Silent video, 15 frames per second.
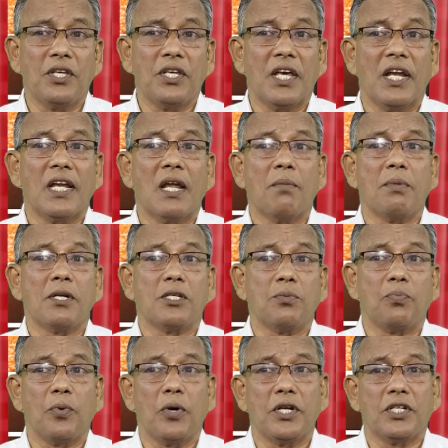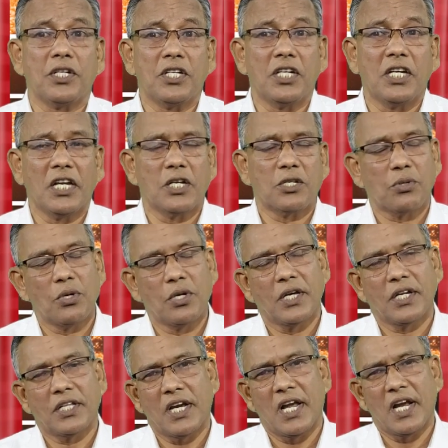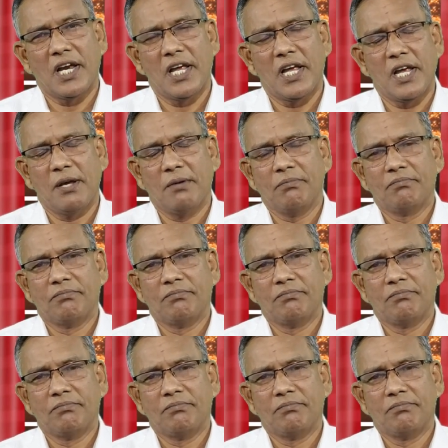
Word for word: பந்தி எண்ணமிட்டு போயிட்டு என்று நீங்கள் சொல்லுகிறதுனாலே